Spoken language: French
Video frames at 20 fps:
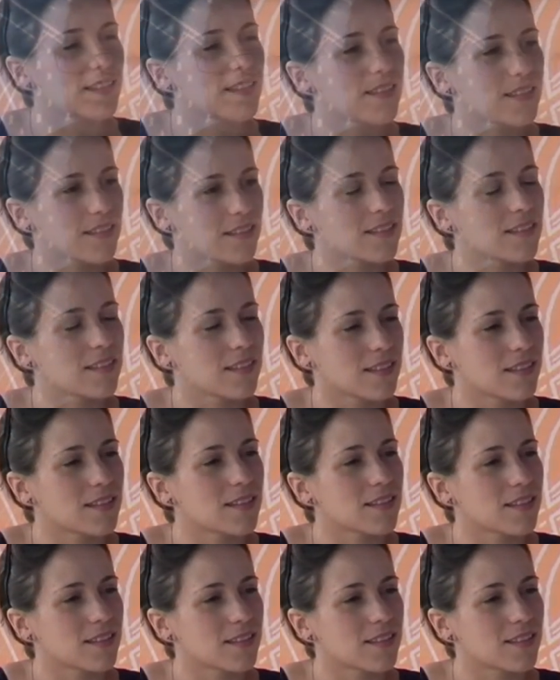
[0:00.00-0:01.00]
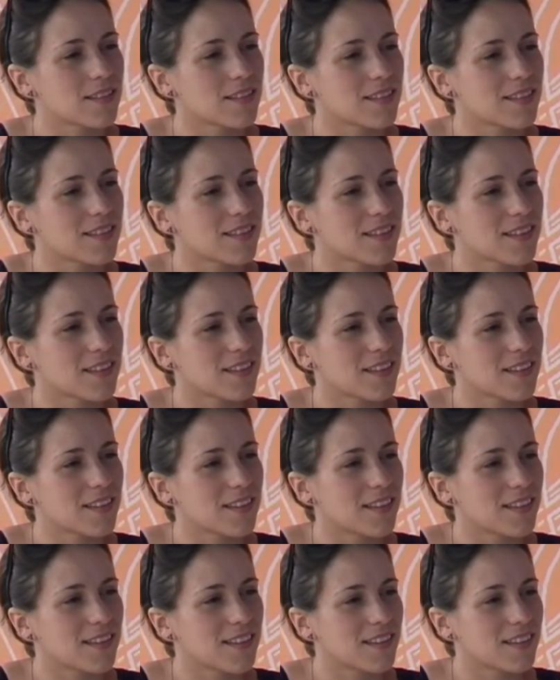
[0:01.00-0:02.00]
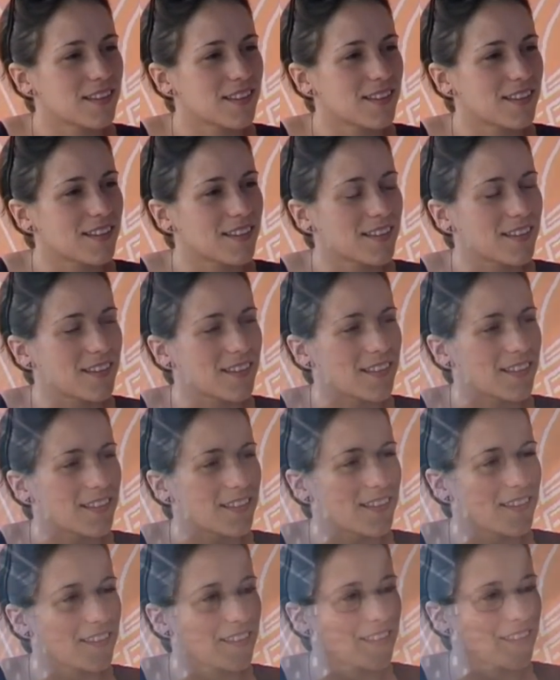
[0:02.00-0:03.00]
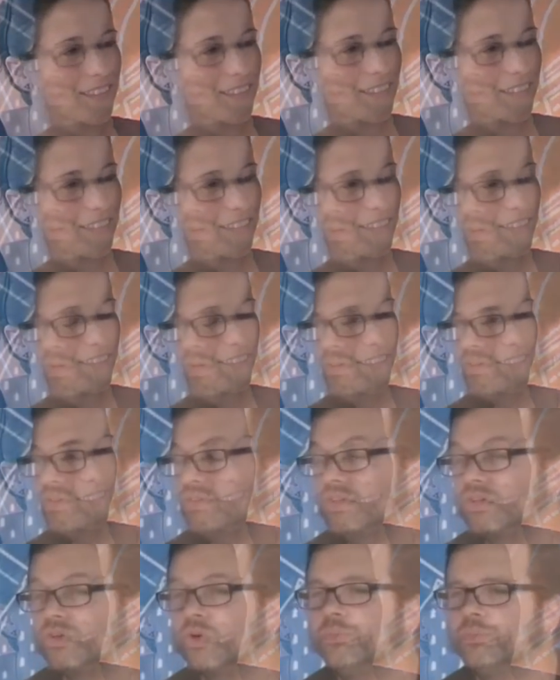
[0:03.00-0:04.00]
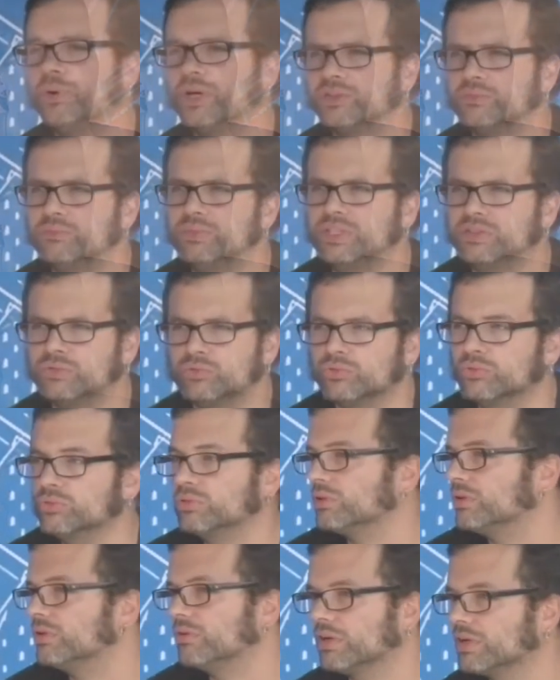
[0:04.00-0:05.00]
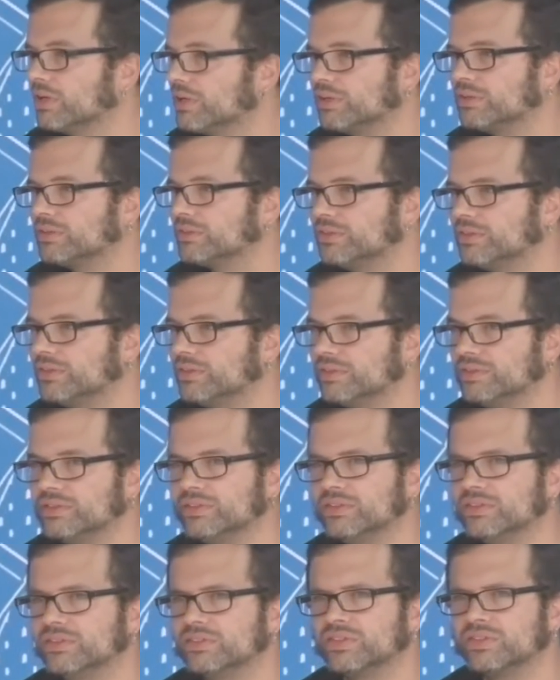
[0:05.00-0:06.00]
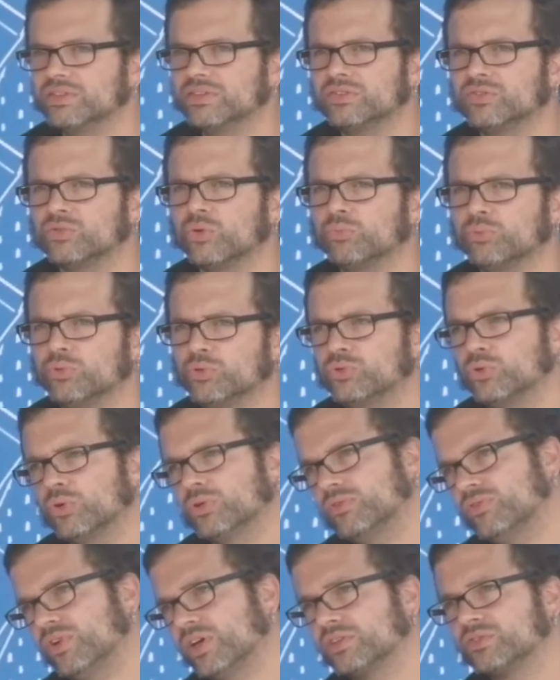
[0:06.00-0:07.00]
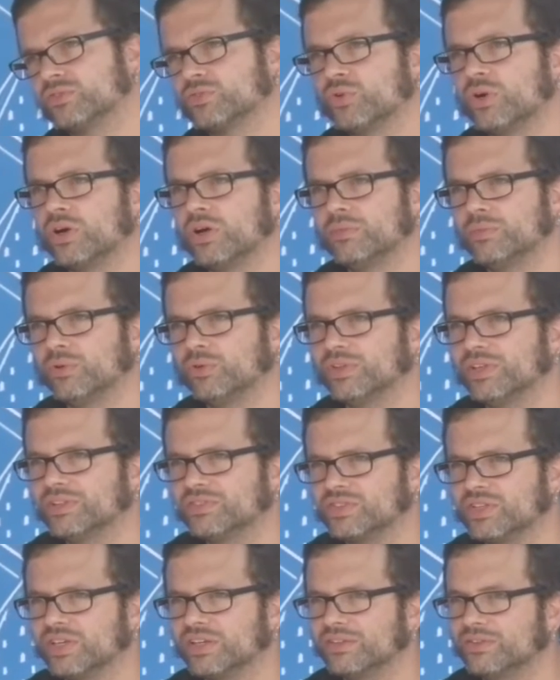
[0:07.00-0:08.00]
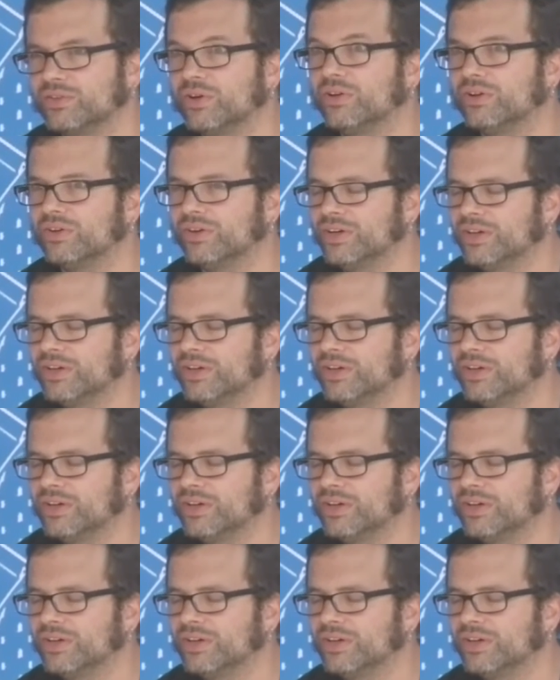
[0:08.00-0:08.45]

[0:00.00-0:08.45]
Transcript: Et Capitaine, euh, etc., bah, c'est des copains de. C'est des copains de biture, ils, sont plutôt de Versoix, mais on essaye de,